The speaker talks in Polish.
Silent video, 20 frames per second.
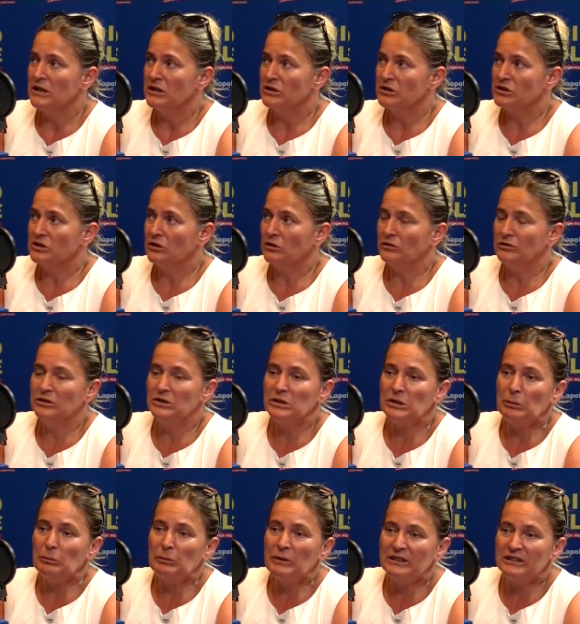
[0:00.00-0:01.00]
szkody
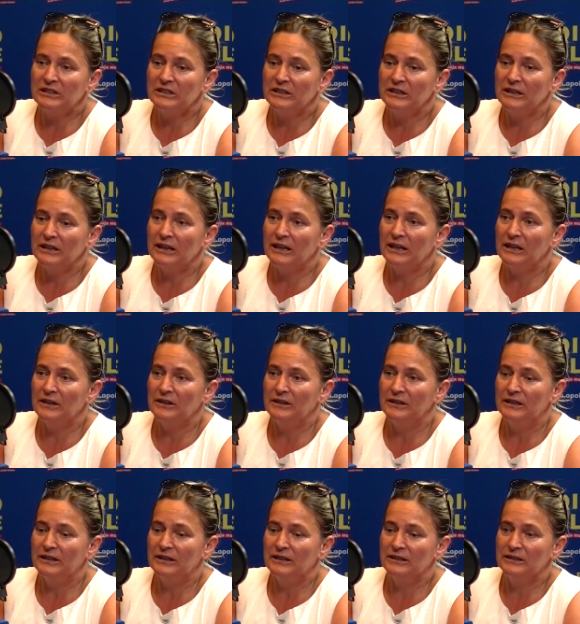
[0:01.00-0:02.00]

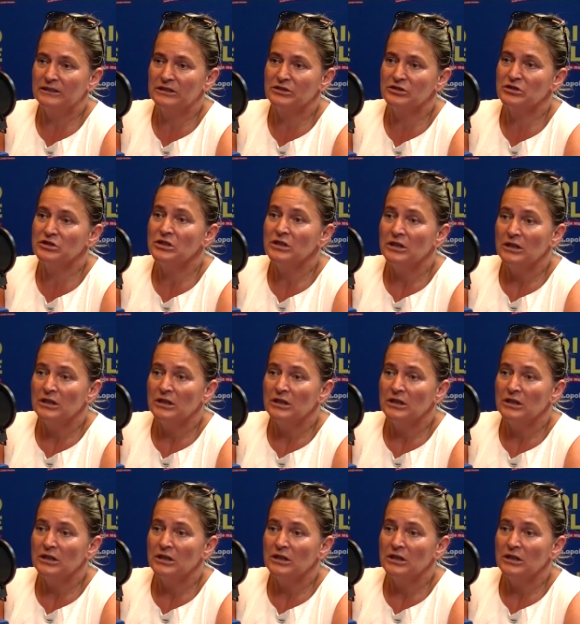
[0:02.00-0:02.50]
materialne, ale też